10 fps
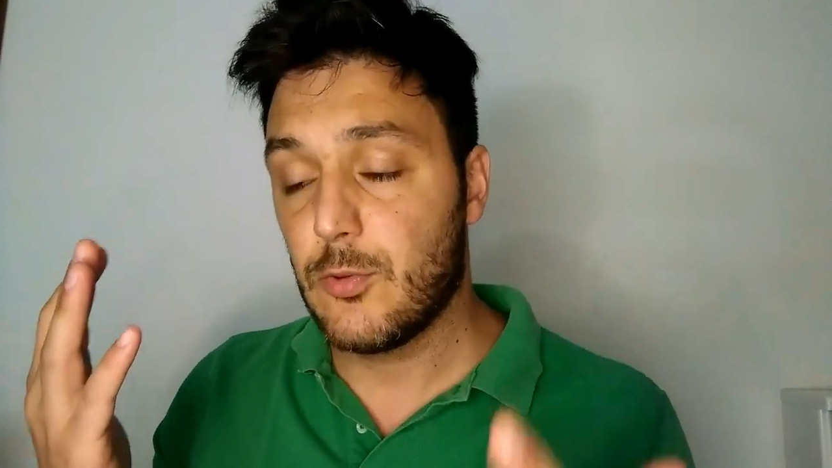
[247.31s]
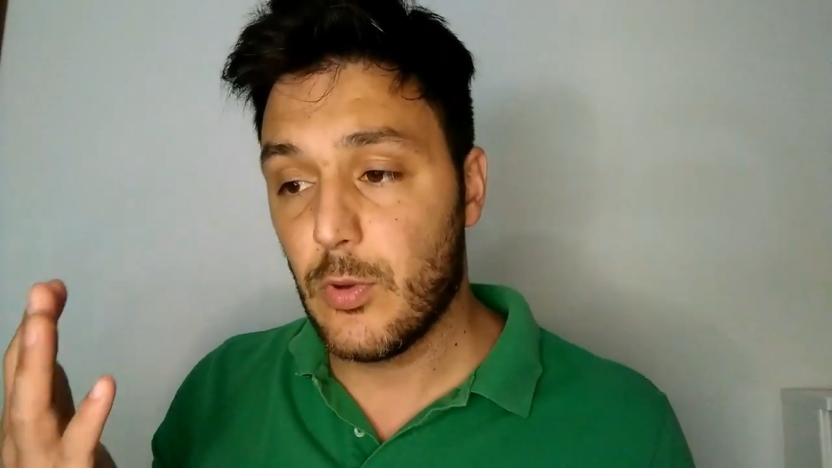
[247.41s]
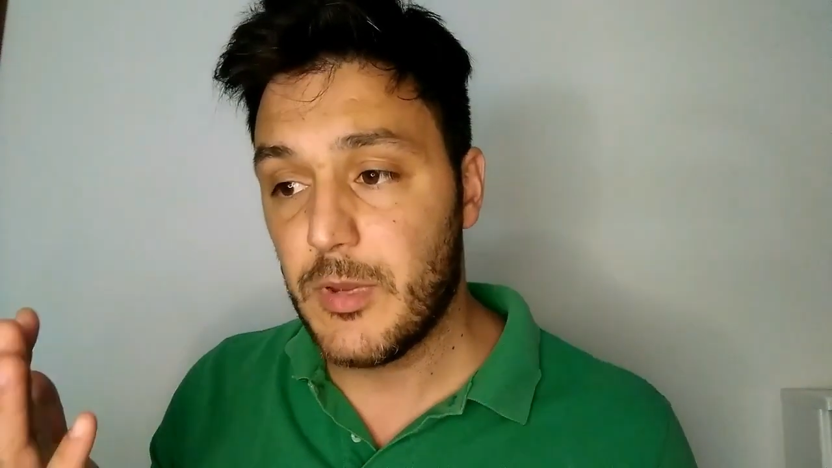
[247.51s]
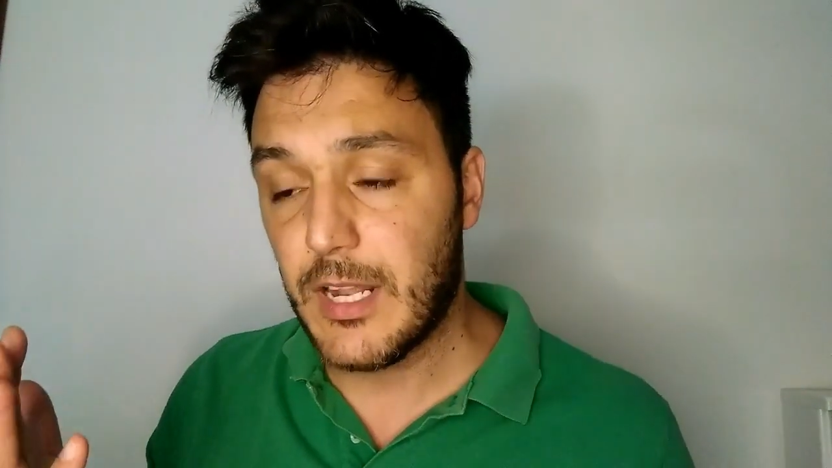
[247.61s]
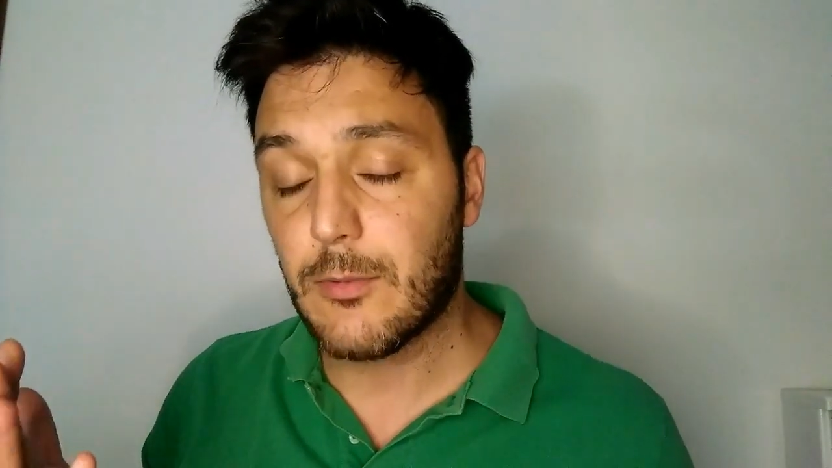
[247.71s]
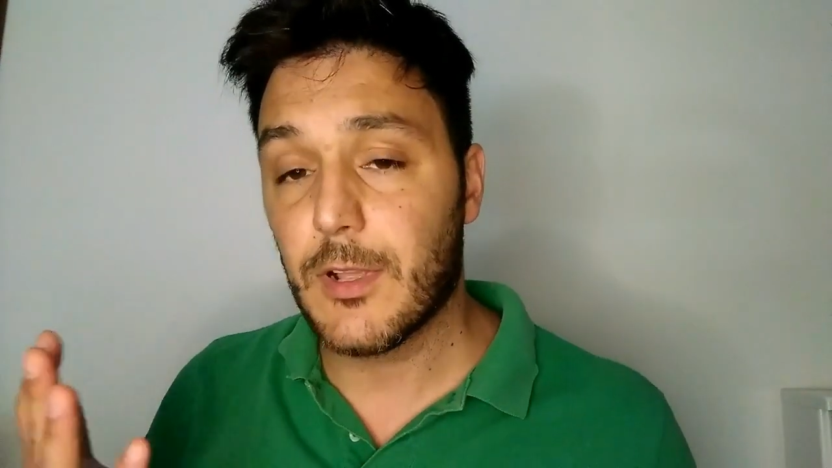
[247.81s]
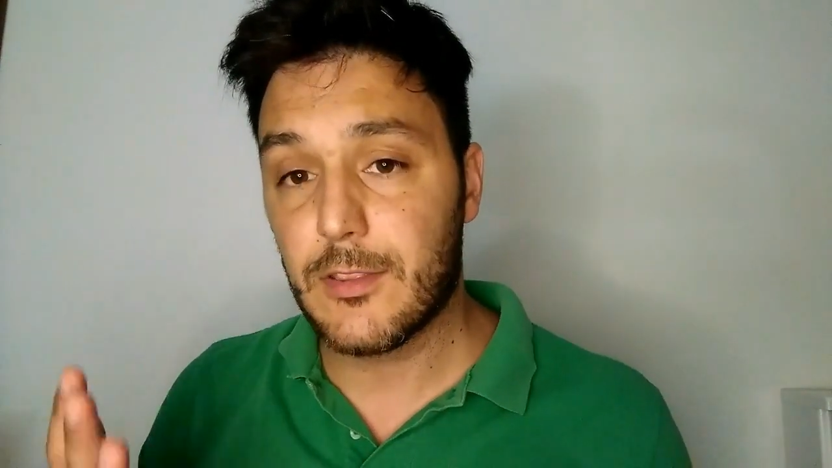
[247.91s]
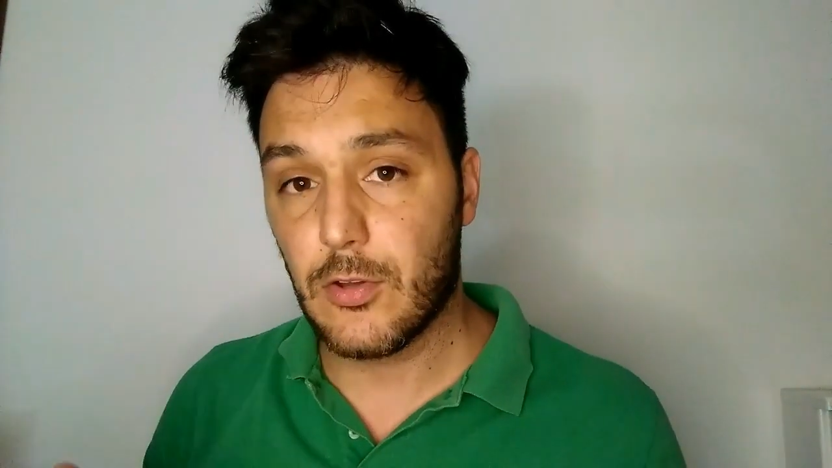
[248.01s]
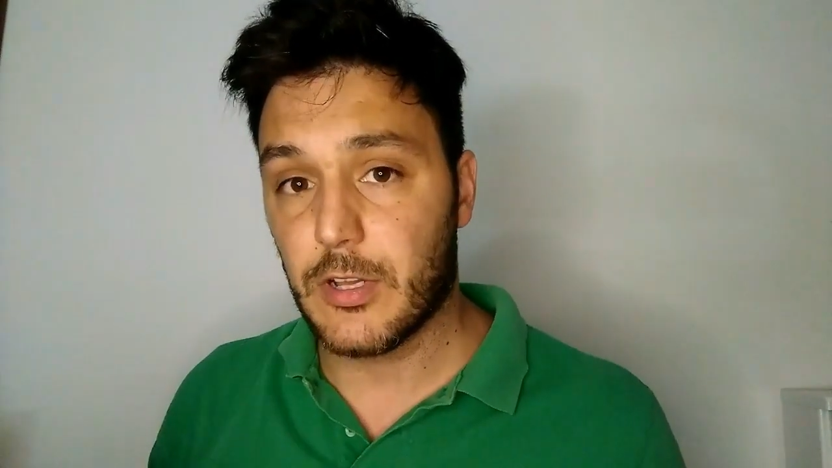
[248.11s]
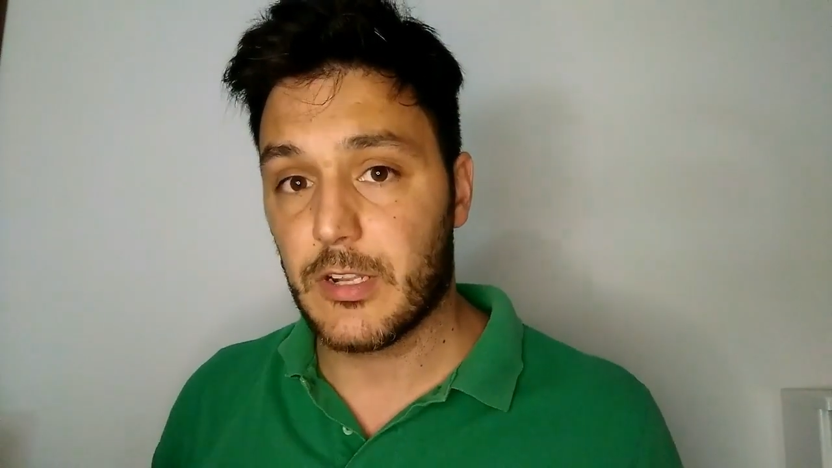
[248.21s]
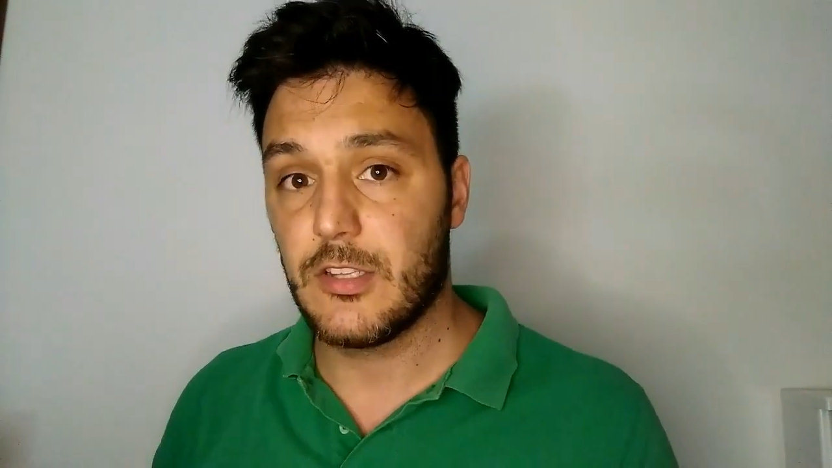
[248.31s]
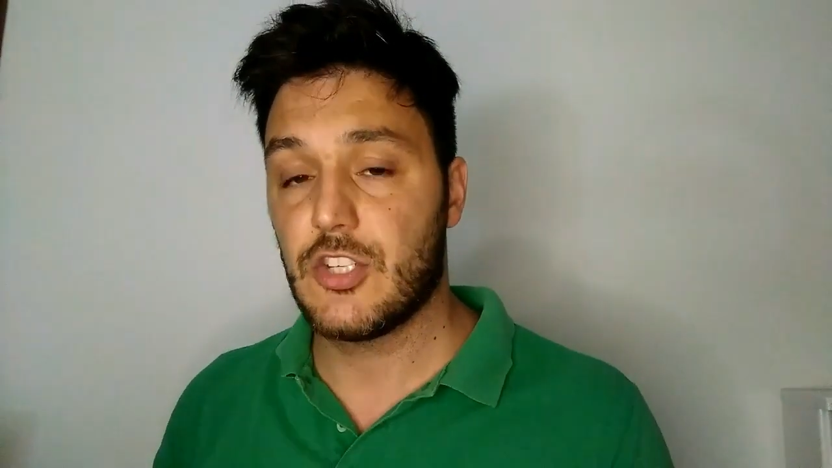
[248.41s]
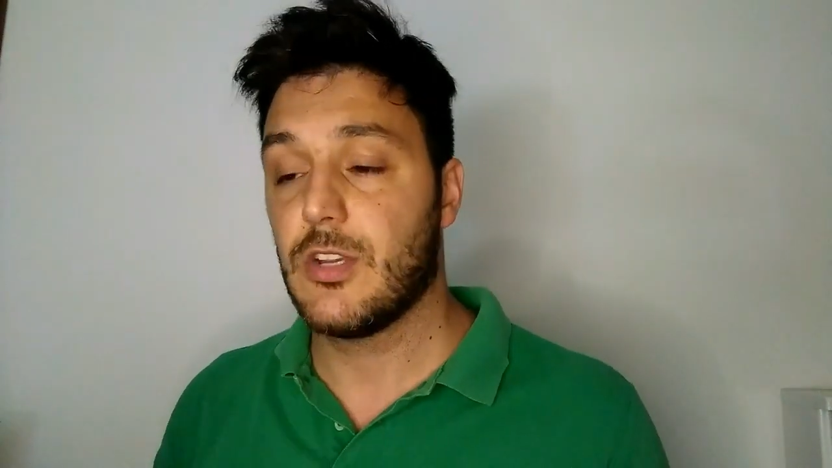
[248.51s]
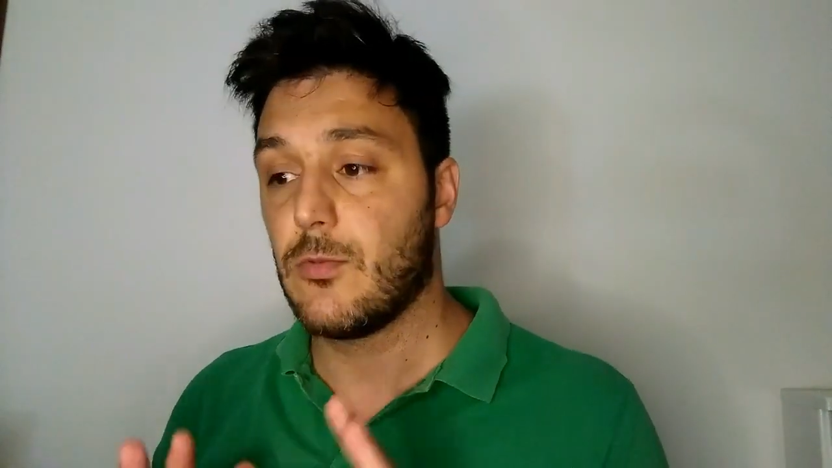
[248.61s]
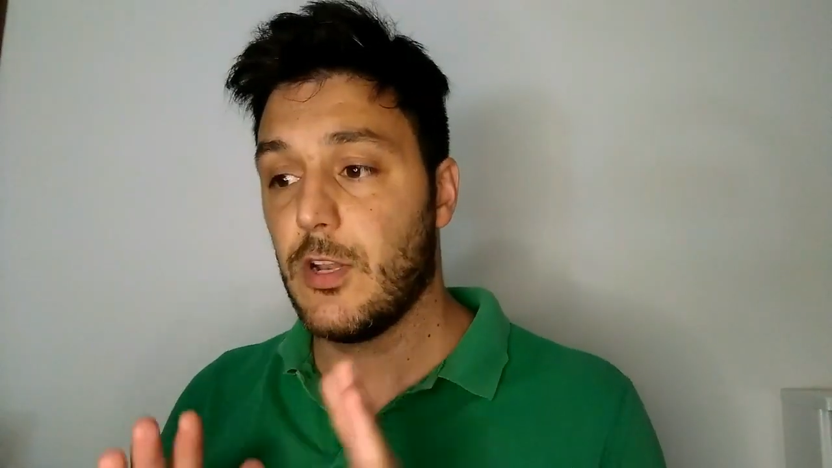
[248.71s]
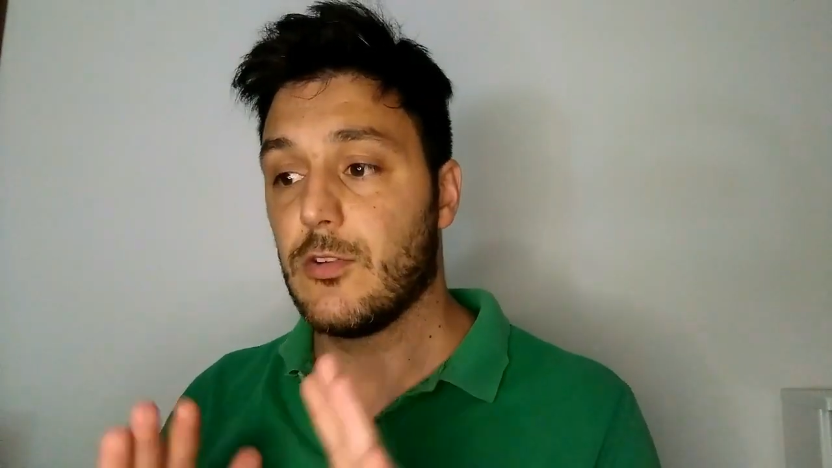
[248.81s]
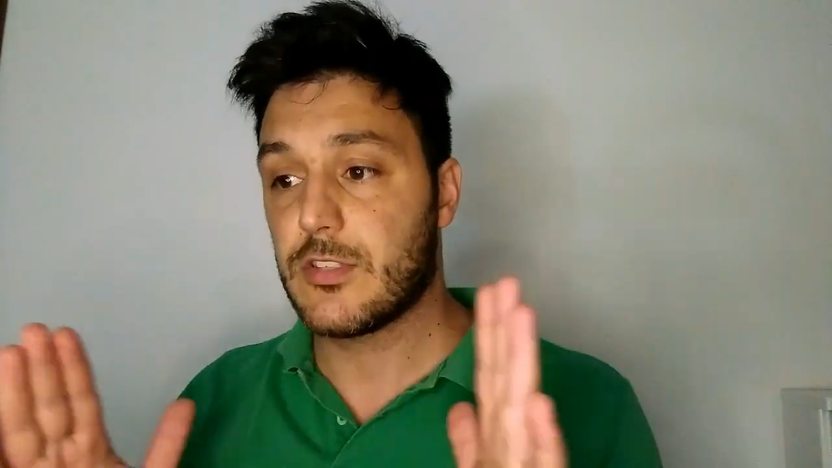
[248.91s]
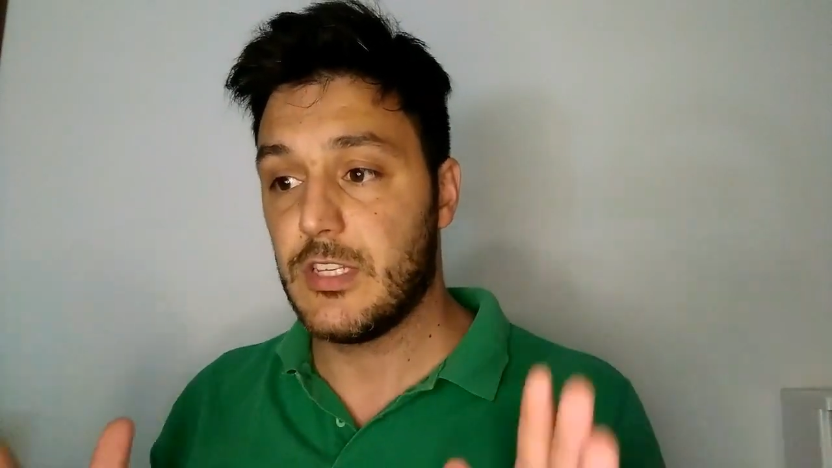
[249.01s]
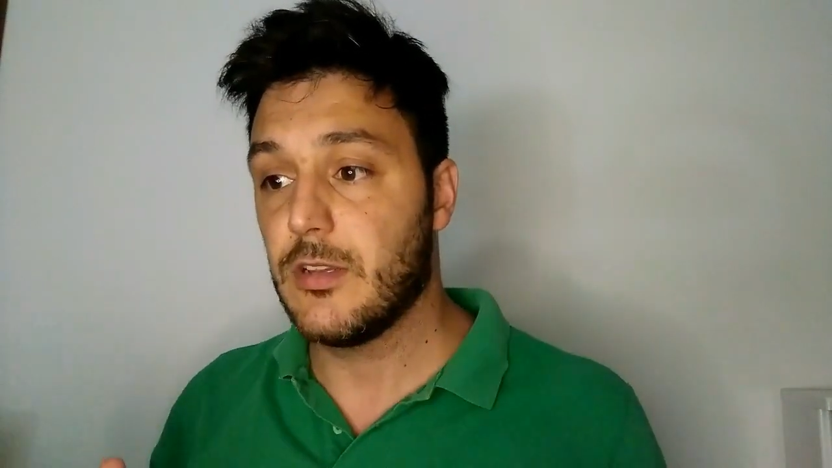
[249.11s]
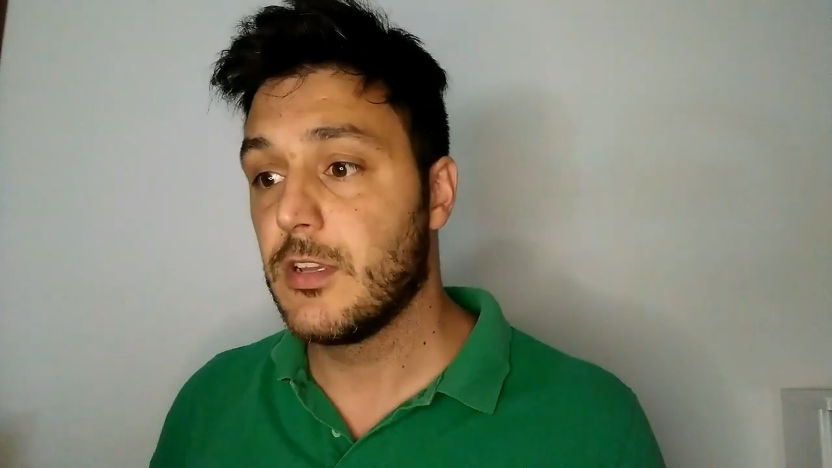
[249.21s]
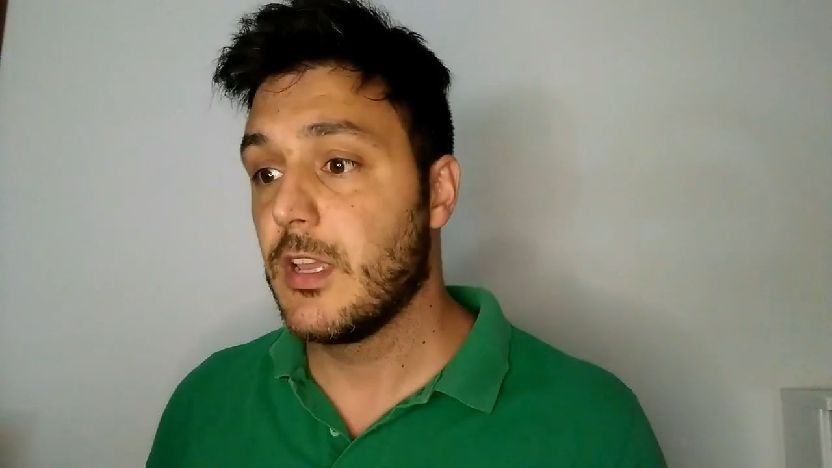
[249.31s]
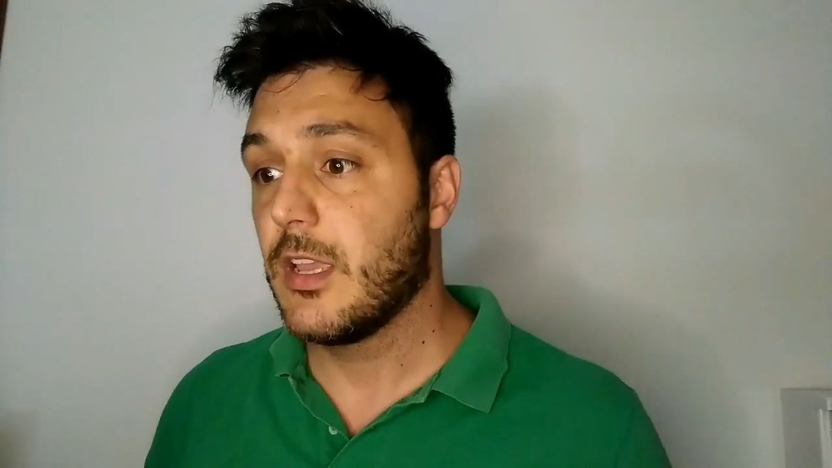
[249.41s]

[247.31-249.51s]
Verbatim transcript: 2014, quello sì,